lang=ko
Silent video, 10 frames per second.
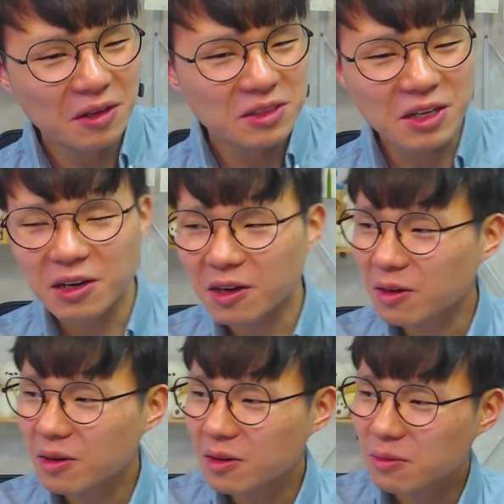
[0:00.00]
제가
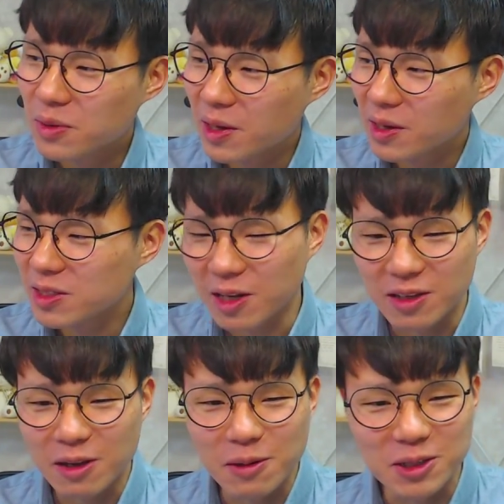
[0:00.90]
비행기를 잘 안
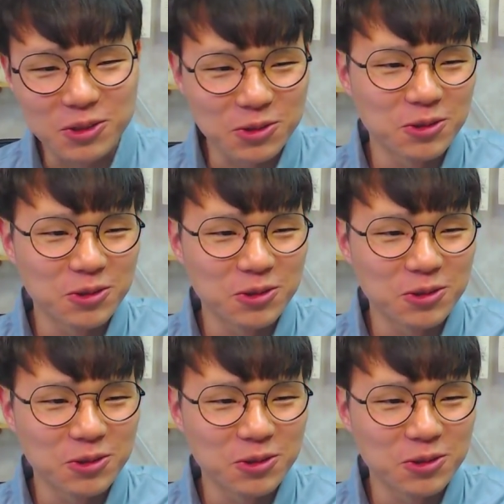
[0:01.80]
타봐가지고